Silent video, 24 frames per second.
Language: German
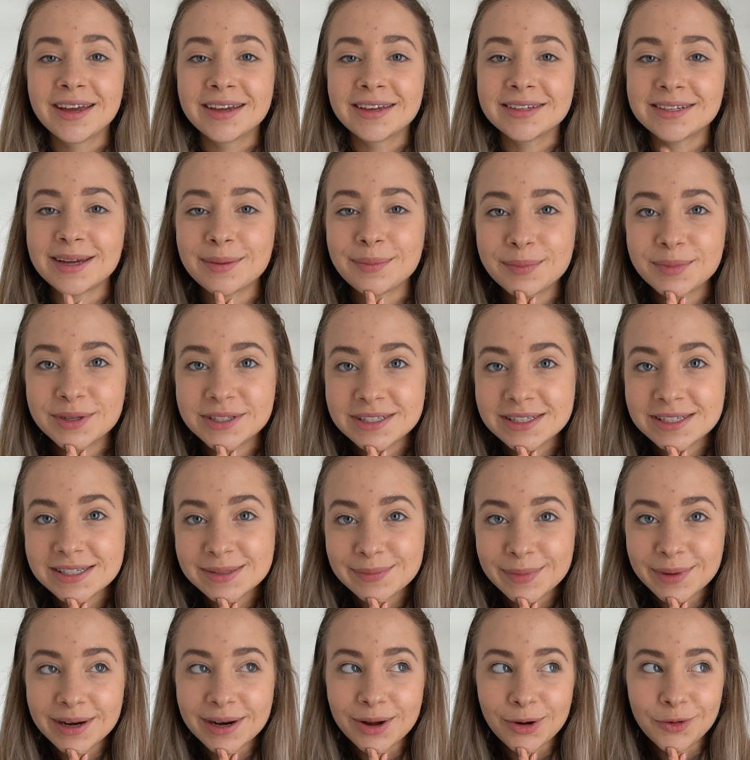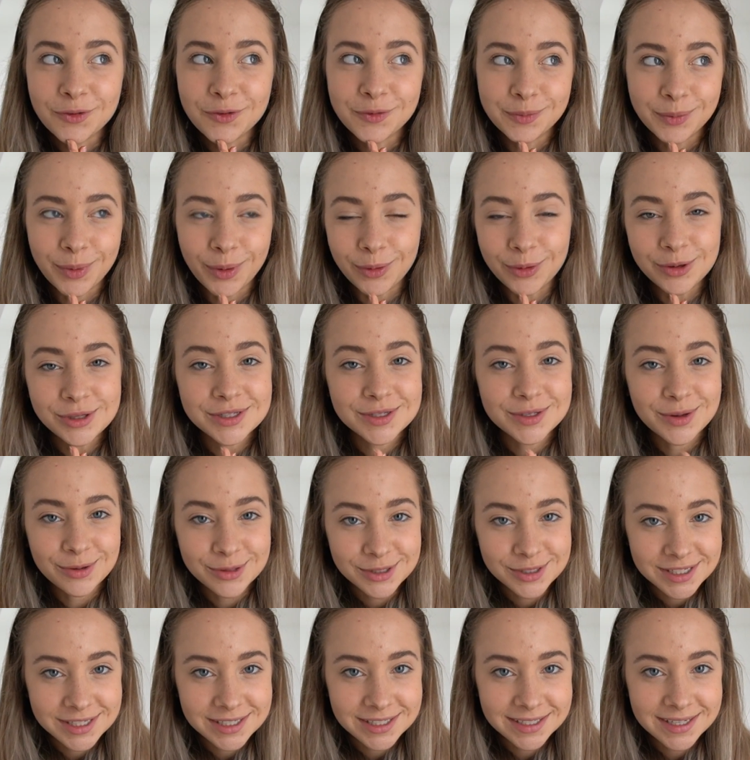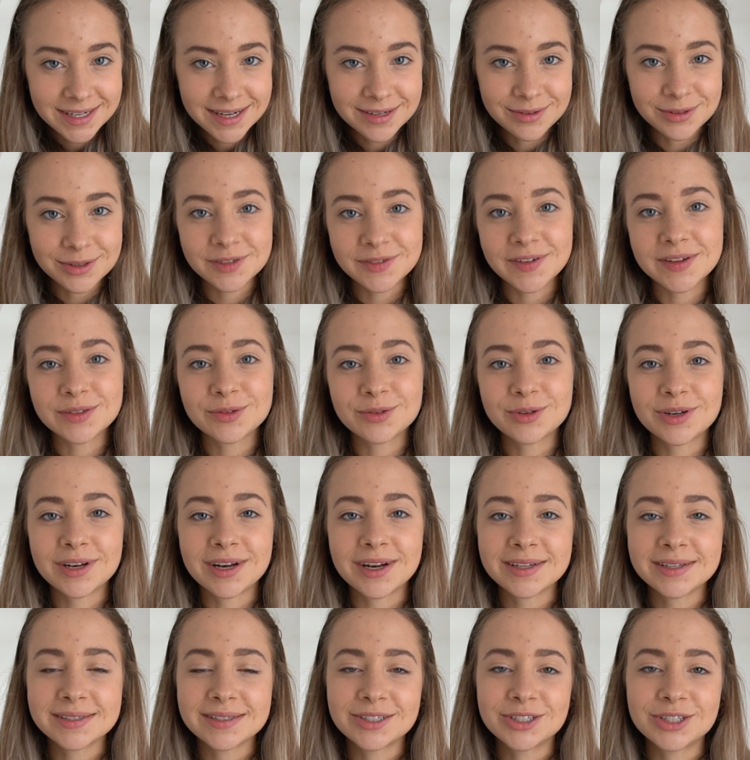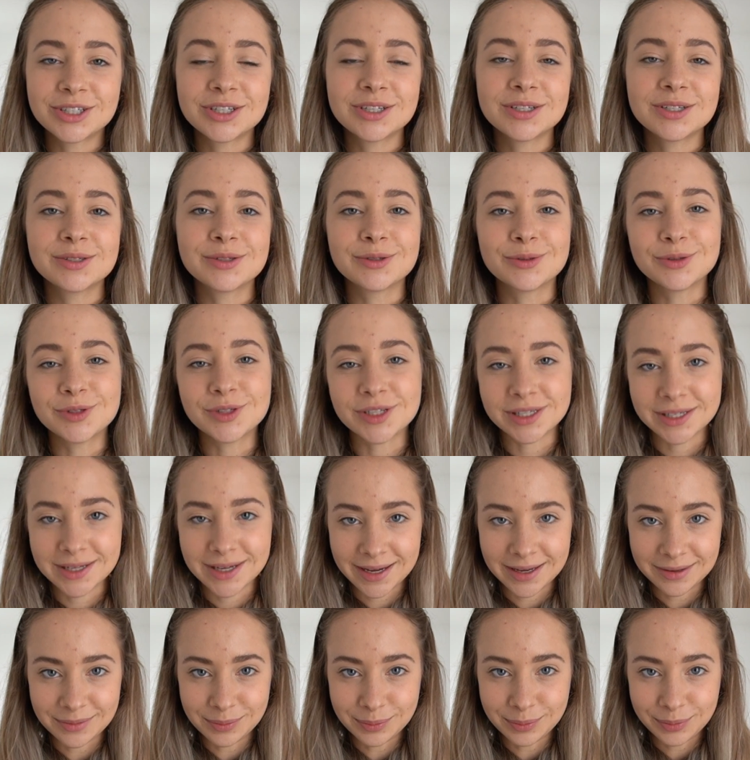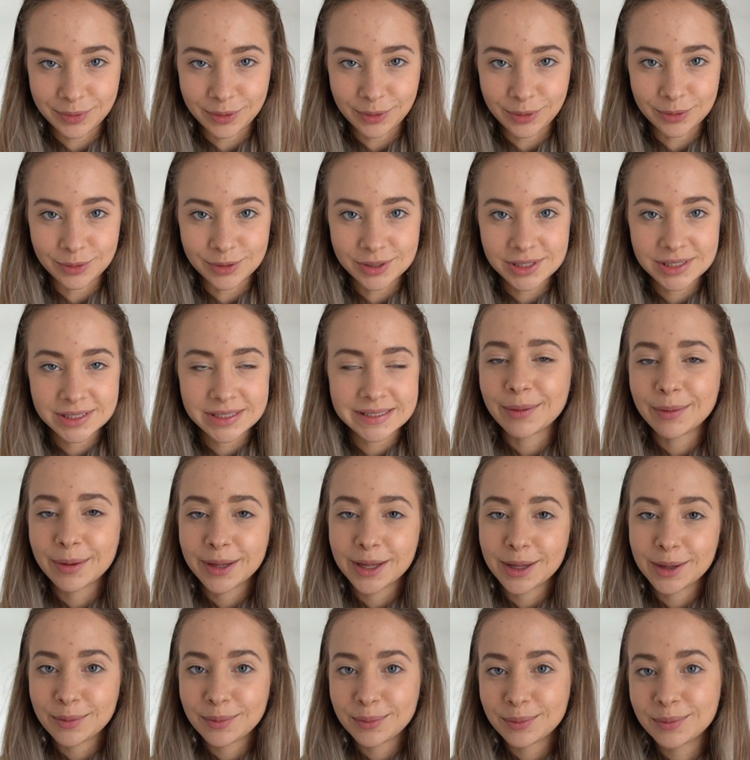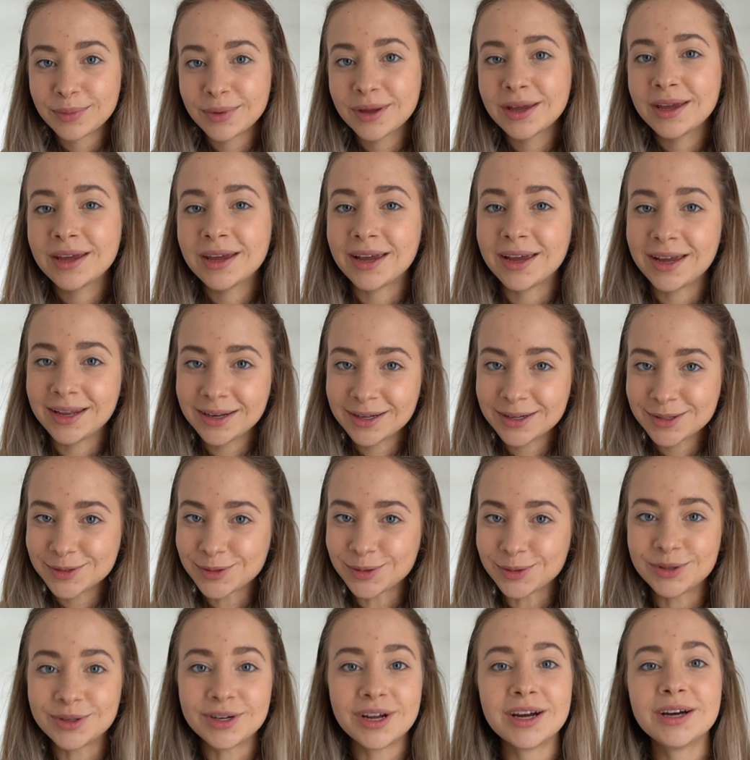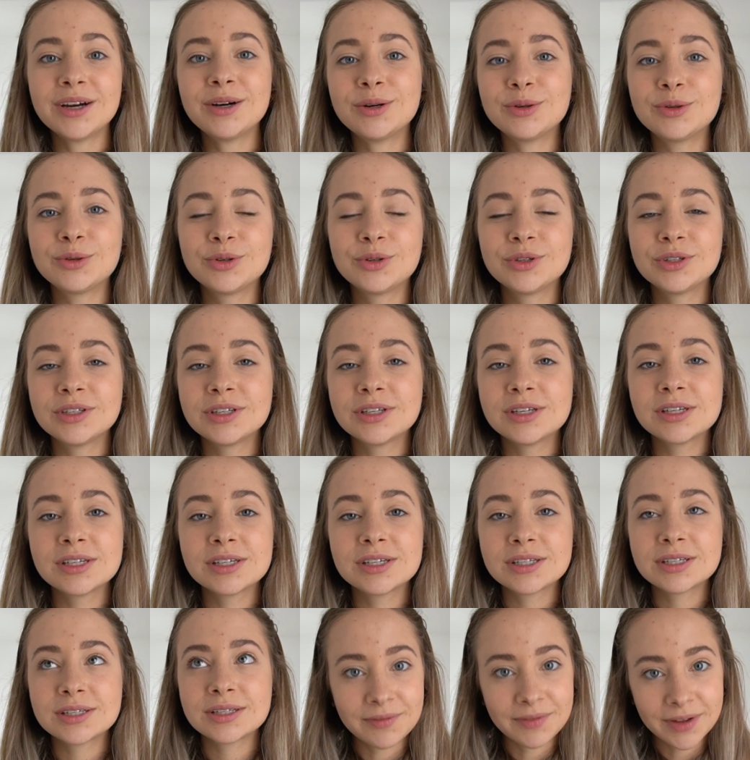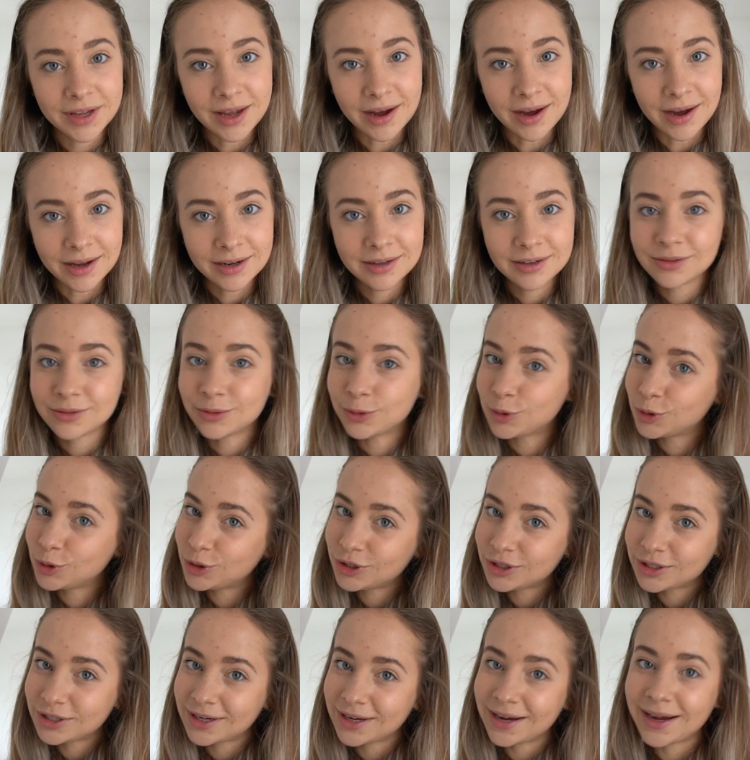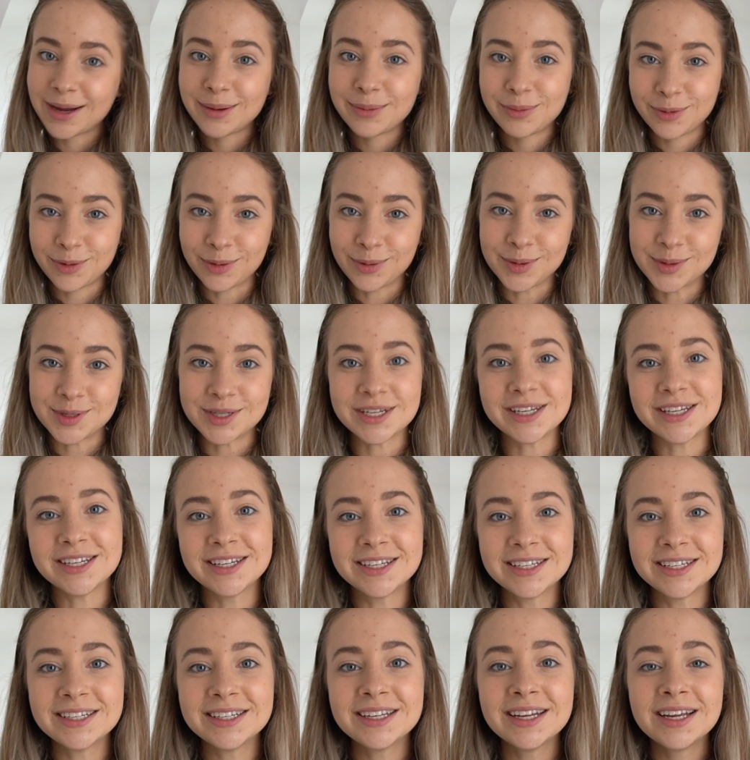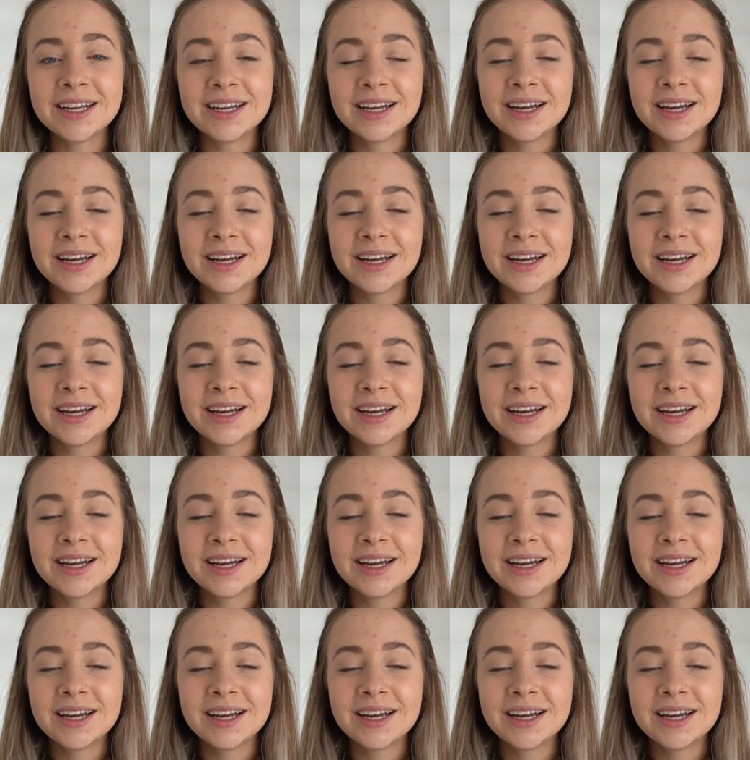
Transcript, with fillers: Ich habe mich diesmal auf Bowls konzentriert und zwar so klassische Süßigkeiten-Bowls, aber eben in gesünder und vegan und High Protein.